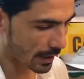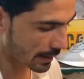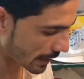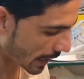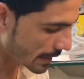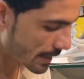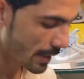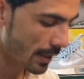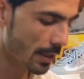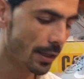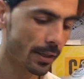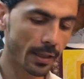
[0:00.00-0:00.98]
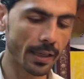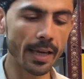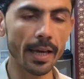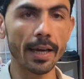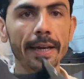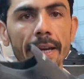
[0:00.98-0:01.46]
तक साइज
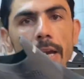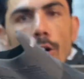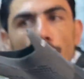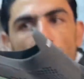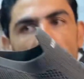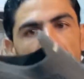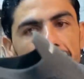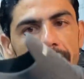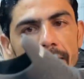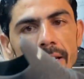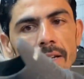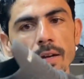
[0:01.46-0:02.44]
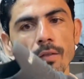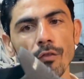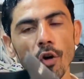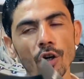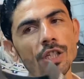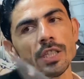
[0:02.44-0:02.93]
ये ग्रे और व्हाइट है
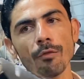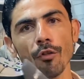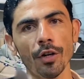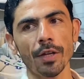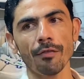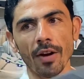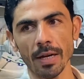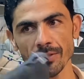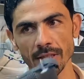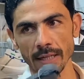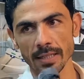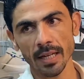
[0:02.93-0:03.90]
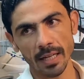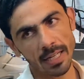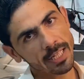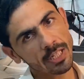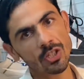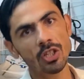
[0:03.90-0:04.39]
40 से 45 साइज
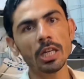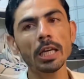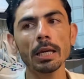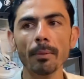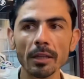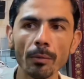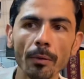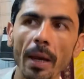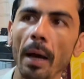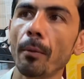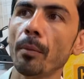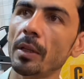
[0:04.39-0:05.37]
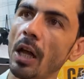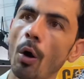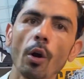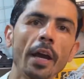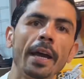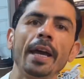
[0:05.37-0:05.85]
लेकिन इसकी कीमत भी मैं आपको
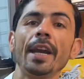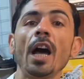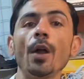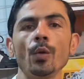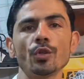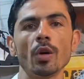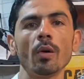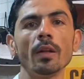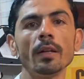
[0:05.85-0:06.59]
बताऊंगा हैरान तो अली